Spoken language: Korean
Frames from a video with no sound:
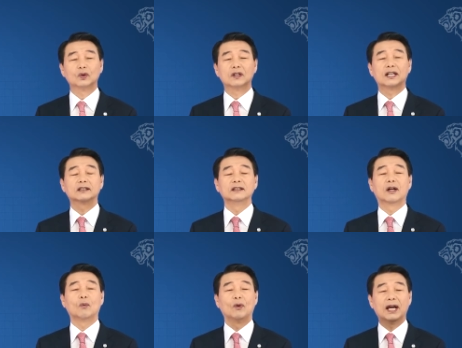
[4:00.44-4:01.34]
좋을 것
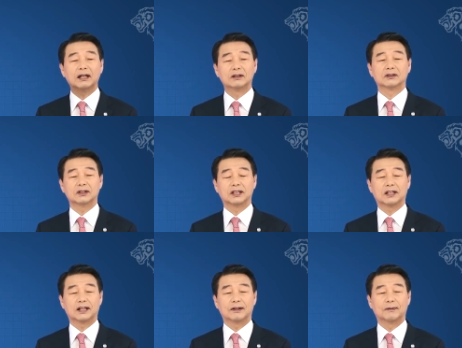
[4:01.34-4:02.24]
같은데 왜
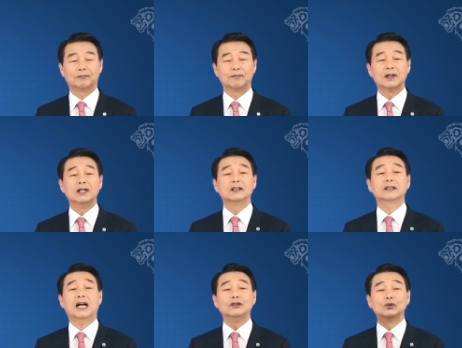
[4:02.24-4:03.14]
걱정일까요?
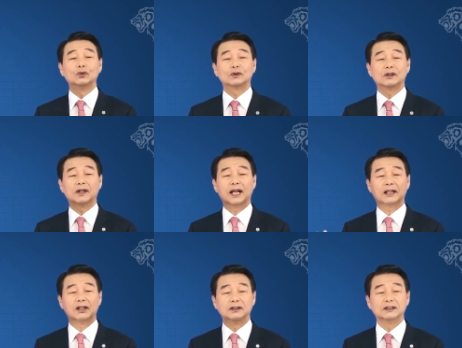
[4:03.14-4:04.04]

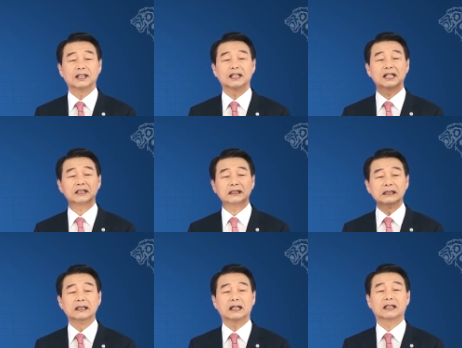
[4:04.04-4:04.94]
산유국들의 경제가
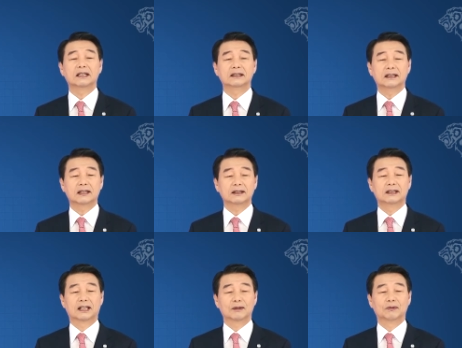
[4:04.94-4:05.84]

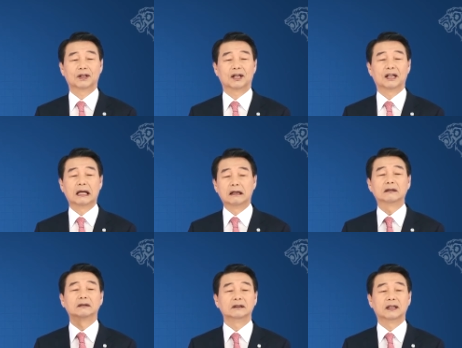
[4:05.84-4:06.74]
심각해진다는 이야기입니다.
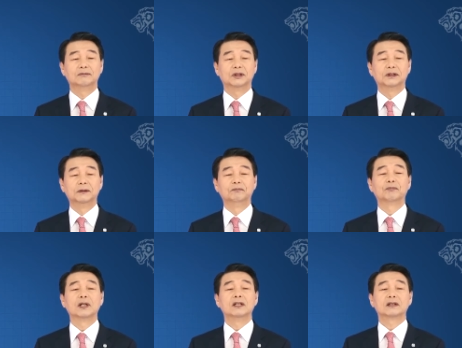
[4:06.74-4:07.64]
예를 들자면은
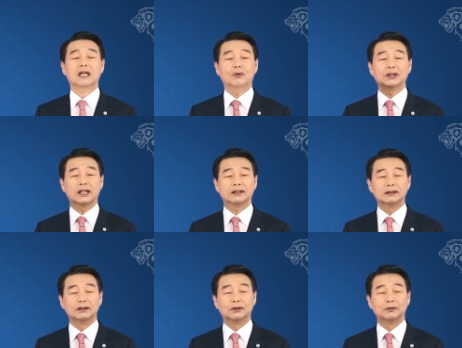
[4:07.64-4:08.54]
사우디
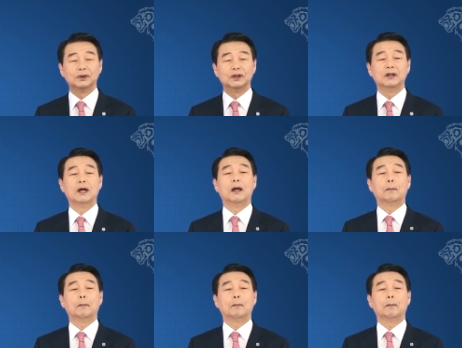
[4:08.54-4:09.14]
같은 경우는